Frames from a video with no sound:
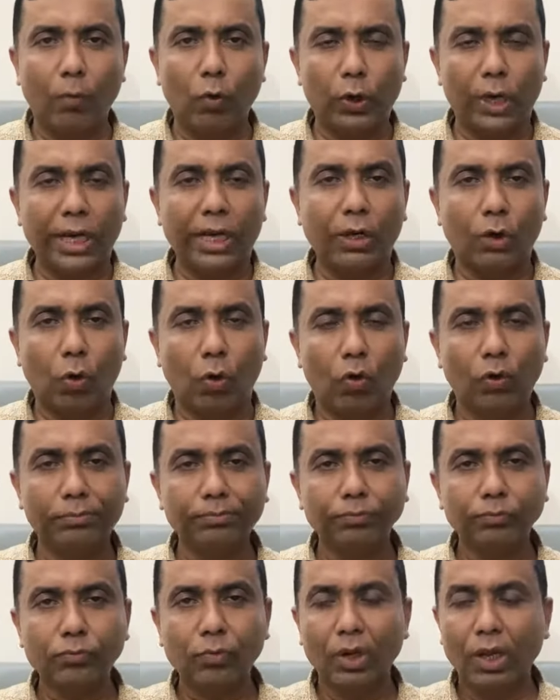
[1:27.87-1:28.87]
মুরিঙ্গো
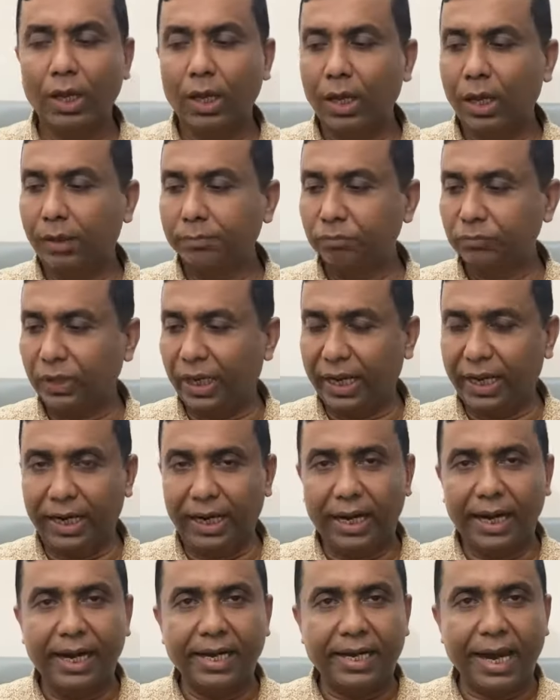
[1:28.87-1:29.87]
তাই
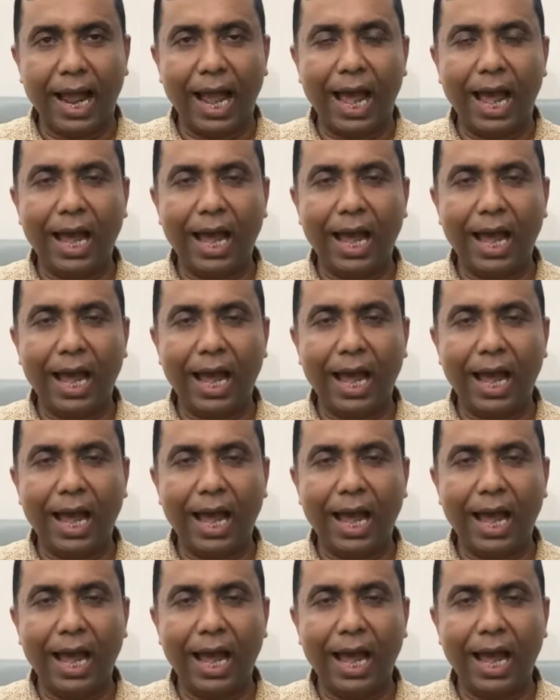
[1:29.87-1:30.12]
এটা